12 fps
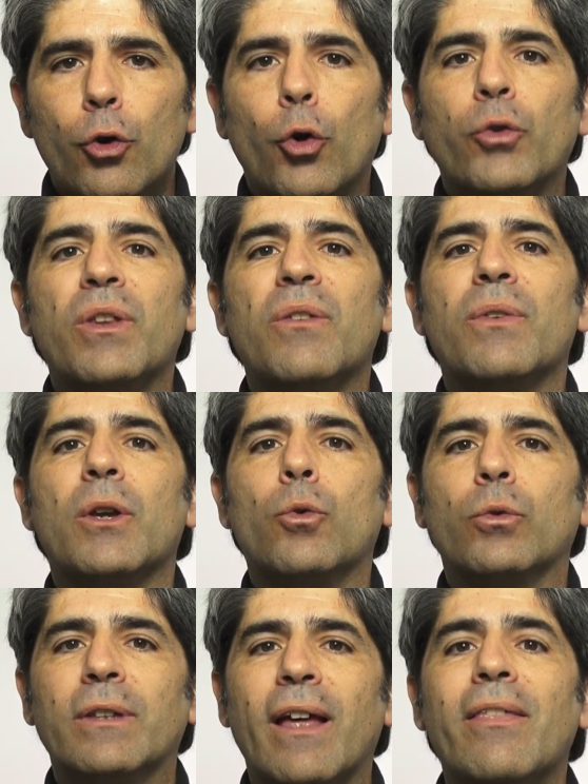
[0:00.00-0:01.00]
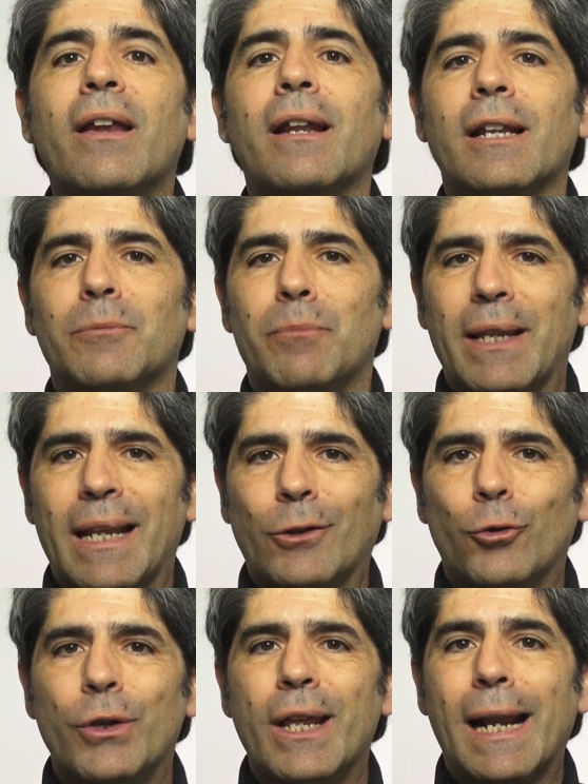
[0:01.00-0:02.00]
con dificultad
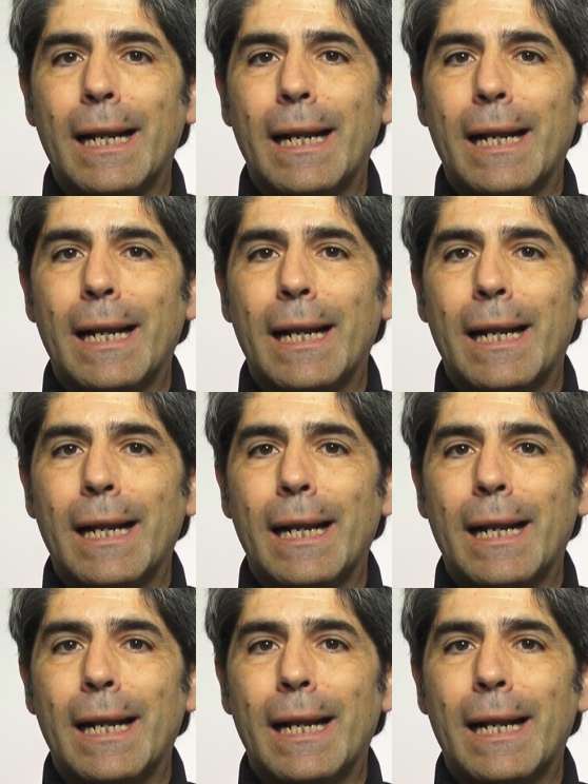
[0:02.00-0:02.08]
respiratoria